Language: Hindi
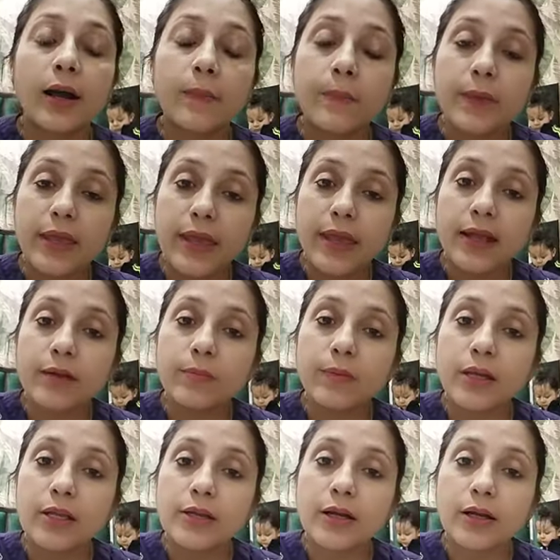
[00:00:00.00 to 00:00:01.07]
आप एक
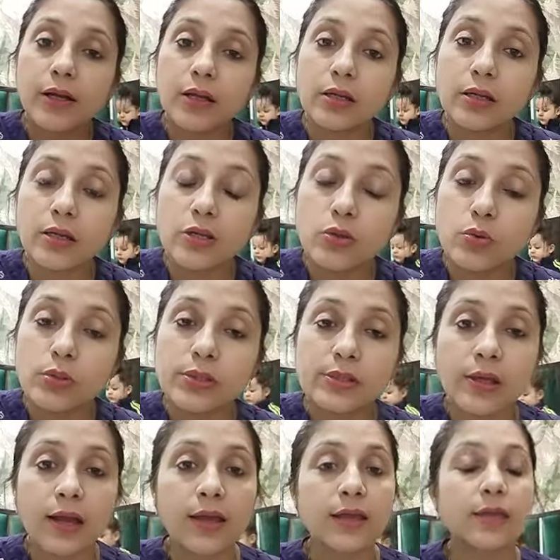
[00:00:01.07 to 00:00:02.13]
महीना कंटिन्यूस
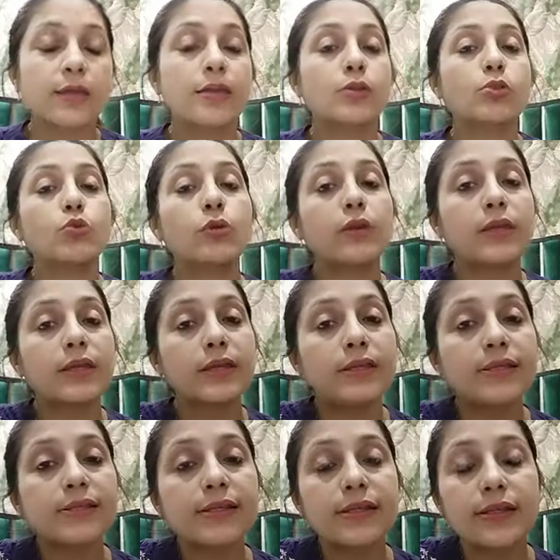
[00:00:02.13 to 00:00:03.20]
खाएंगे तो
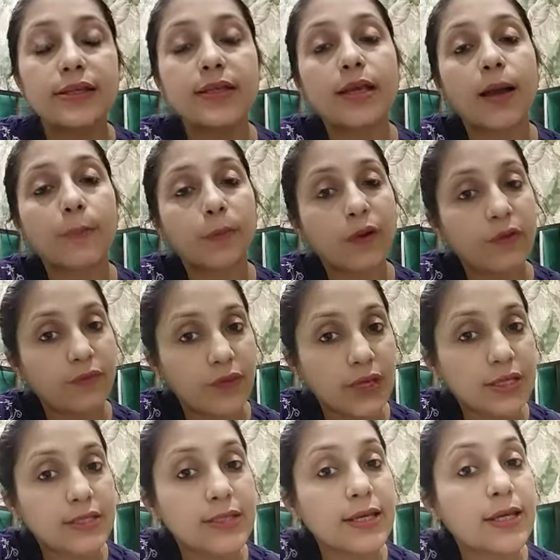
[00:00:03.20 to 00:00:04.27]
इजीली आपका
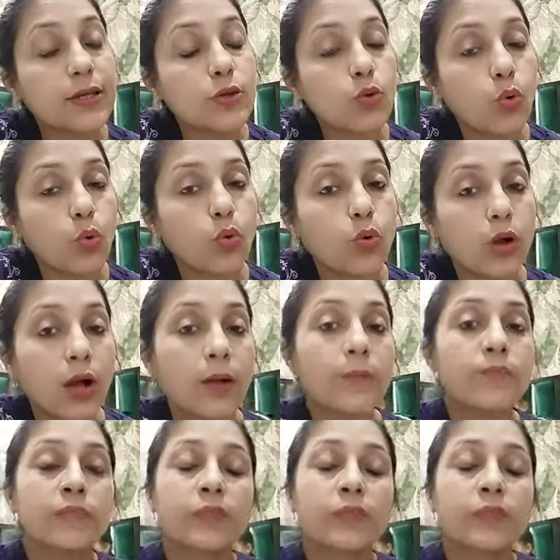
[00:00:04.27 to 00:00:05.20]
वेट गेन होगा